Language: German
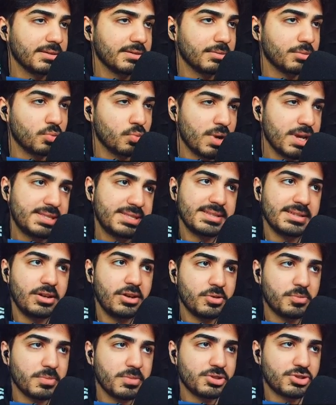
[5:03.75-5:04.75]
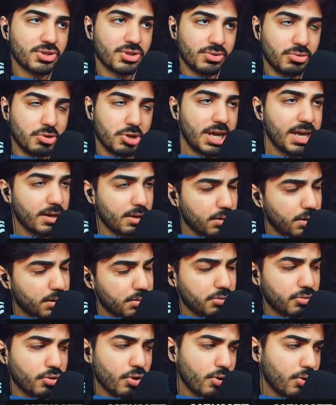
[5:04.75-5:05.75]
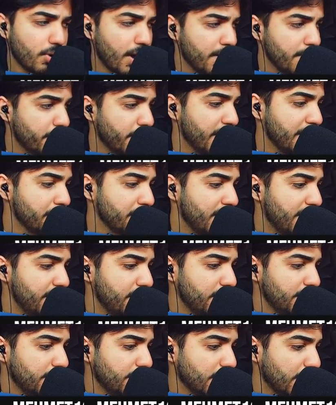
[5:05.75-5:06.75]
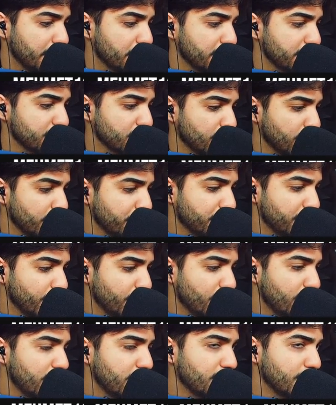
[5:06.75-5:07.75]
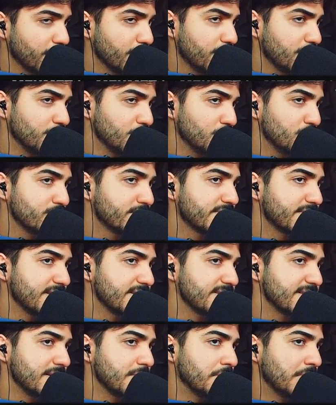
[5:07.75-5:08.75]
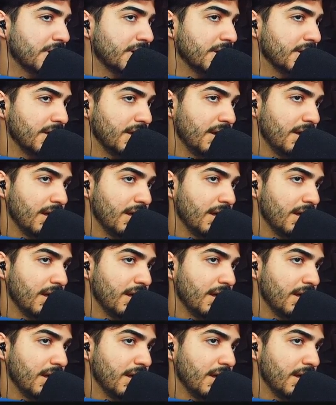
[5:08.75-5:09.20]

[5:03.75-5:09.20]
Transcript: Waisel hört man schon äh, doch ein paar Mal. Hat man schon oft gehört, doch. Musa ist aber.